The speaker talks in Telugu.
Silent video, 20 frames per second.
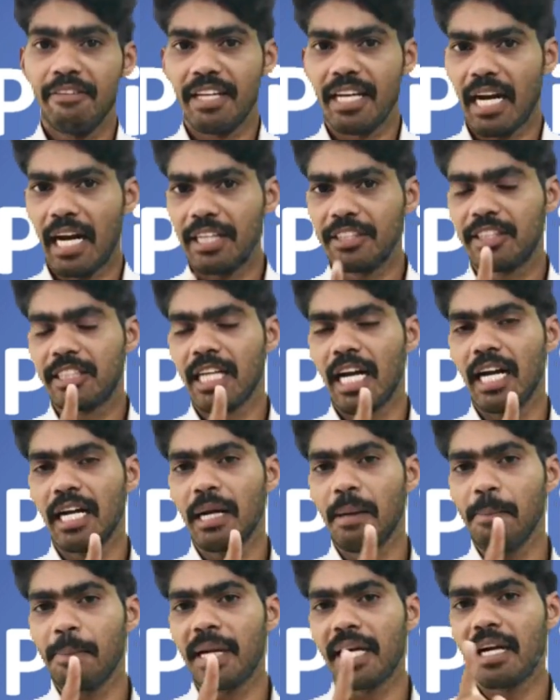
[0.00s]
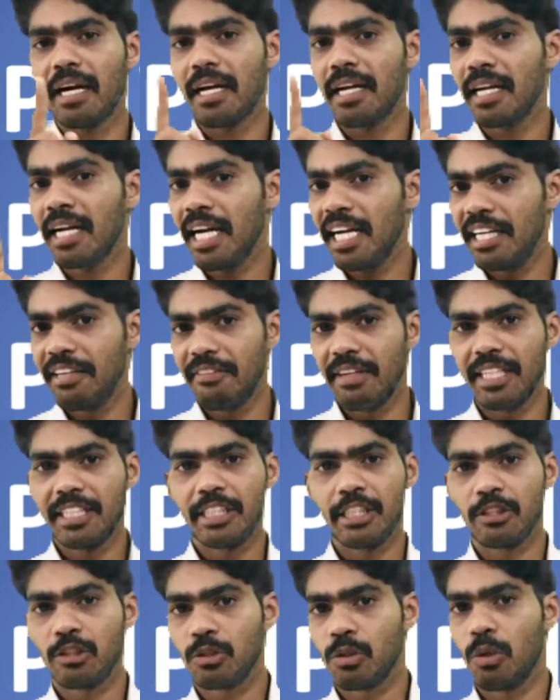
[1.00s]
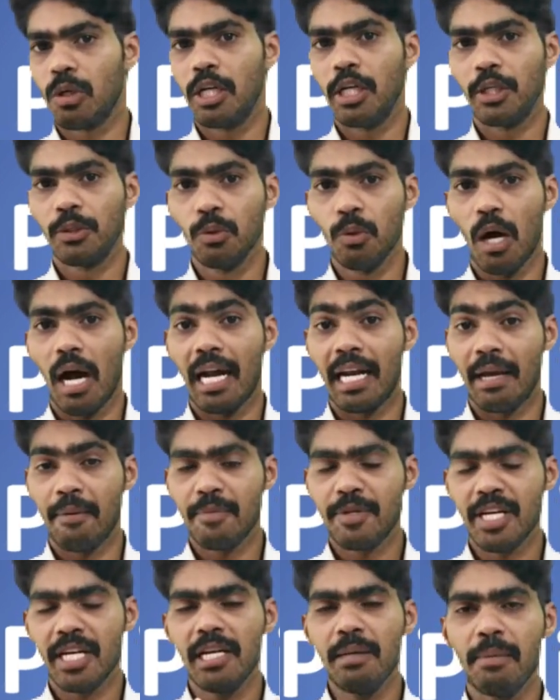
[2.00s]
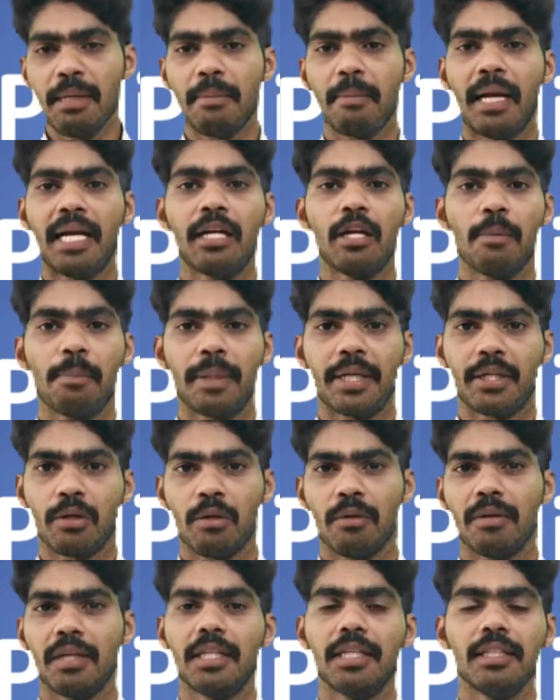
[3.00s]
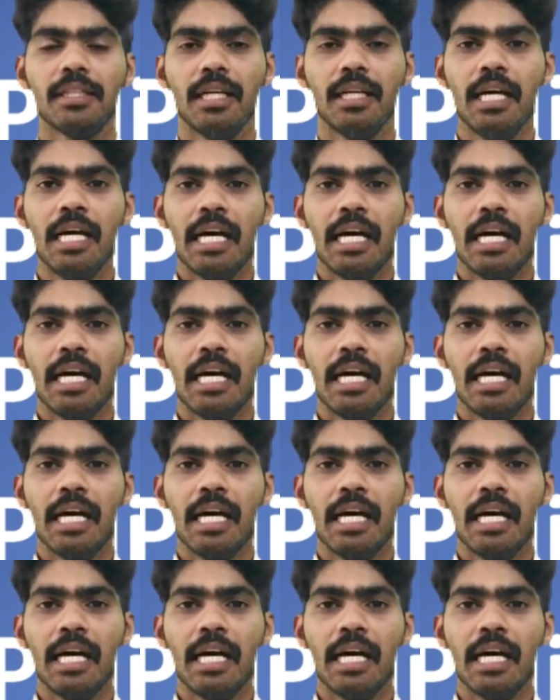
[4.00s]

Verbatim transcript: ఇవి రాజ్యాంగం ప్రకారంగా డివైడ్ చేసుకోలేదు అనే అంశాన్ని మీరు మైండ్లో పెట్టుకోవాలి